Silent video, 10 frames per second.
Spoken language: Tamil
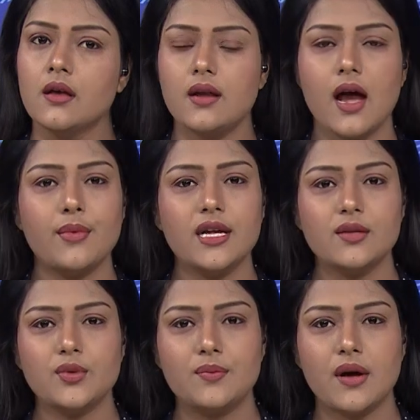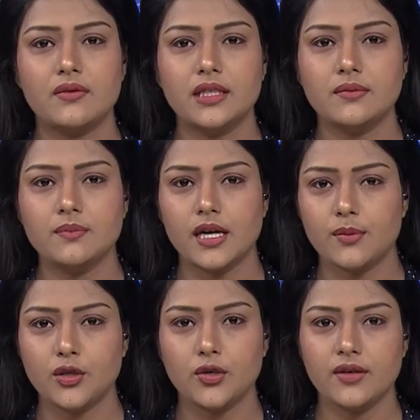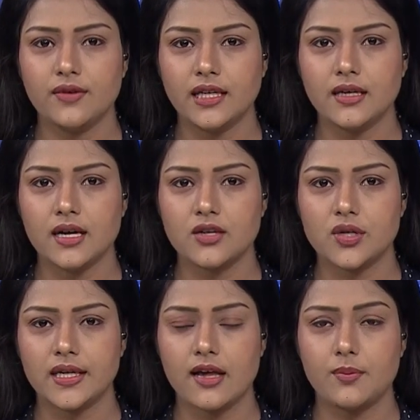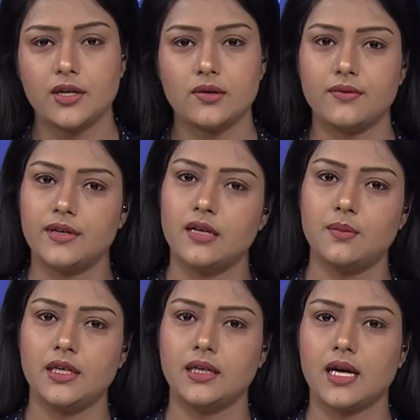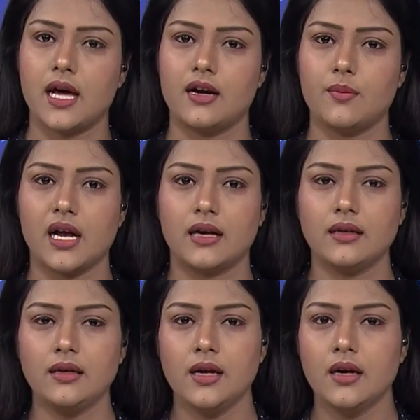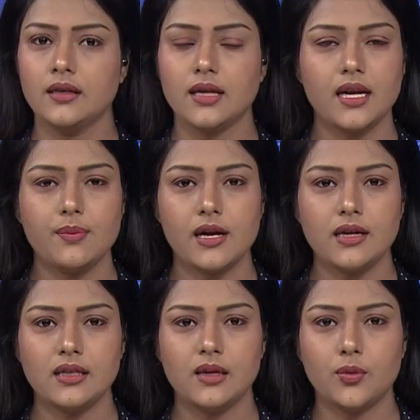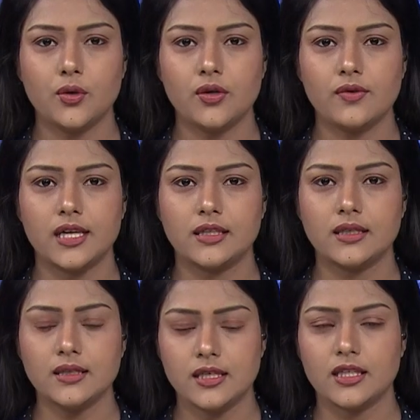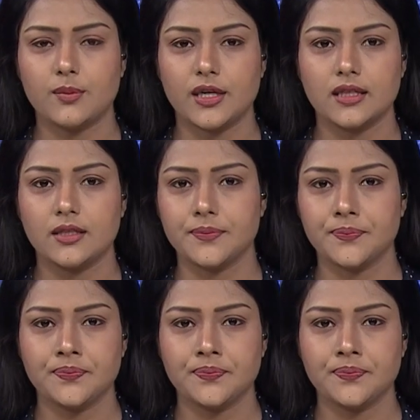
ராமநாதபுரம் மாவட்டம் பரமக்குடி வைகை ஆற்றில் ஏற்பட்டுள்ள வெள்ளப்பெருக்கு காரணமாக தரைப்பாலத்தில் போக்குவரத்து நிறுத்தப்பட்டது